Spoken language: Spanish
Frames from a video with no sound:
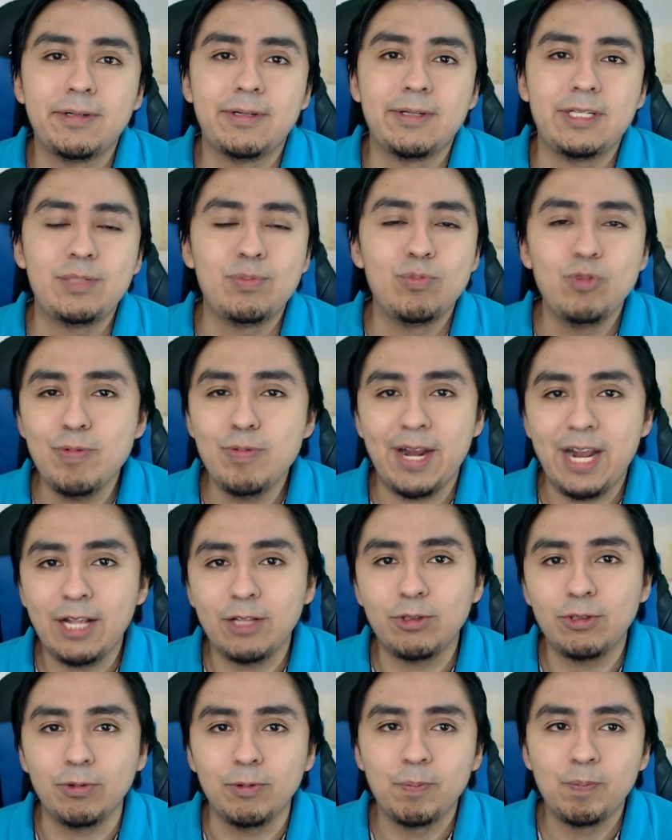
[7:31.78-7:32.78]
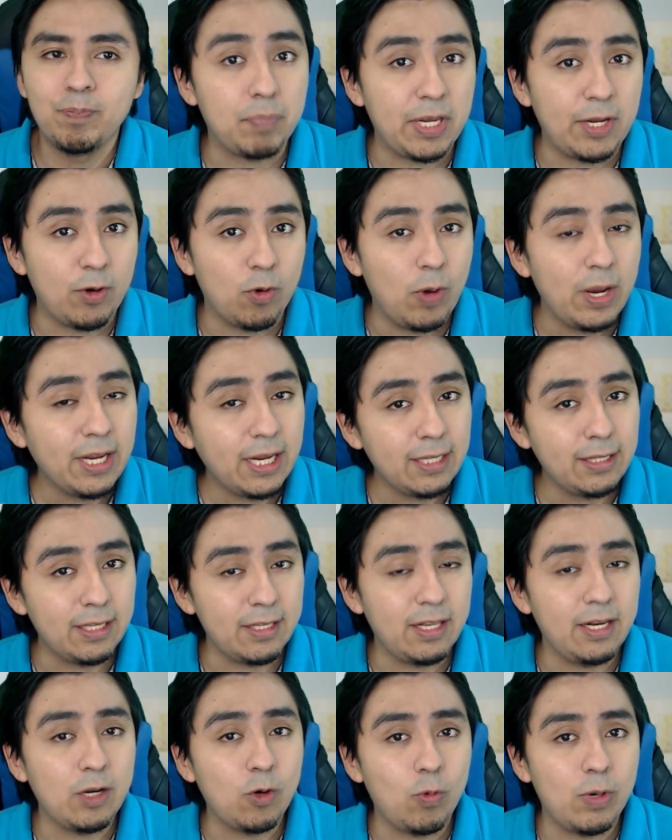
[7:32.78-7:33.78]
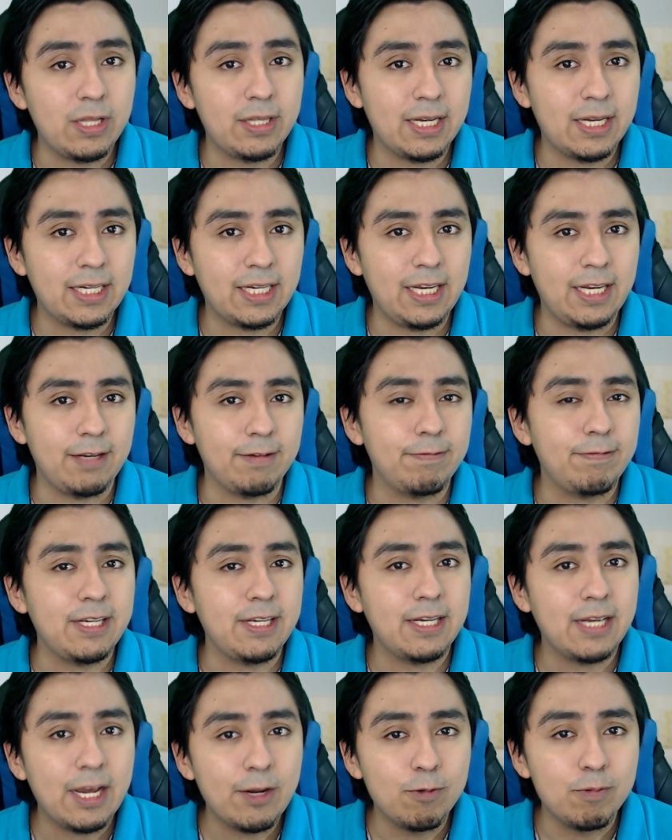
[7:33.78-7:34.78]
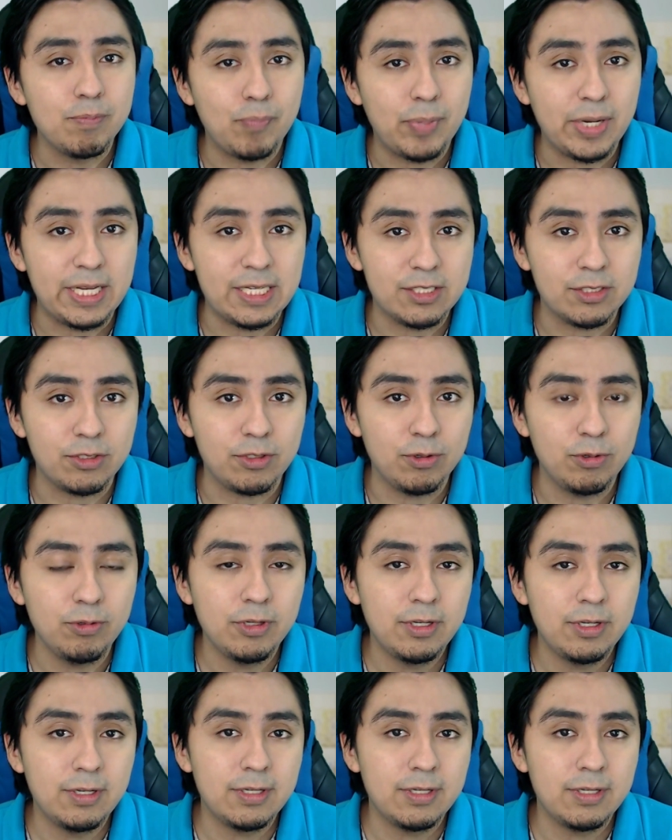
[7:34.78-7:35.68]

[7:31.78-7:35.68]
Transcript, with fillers: es muy barato, pero hay que tener en cuenta que fijar un precio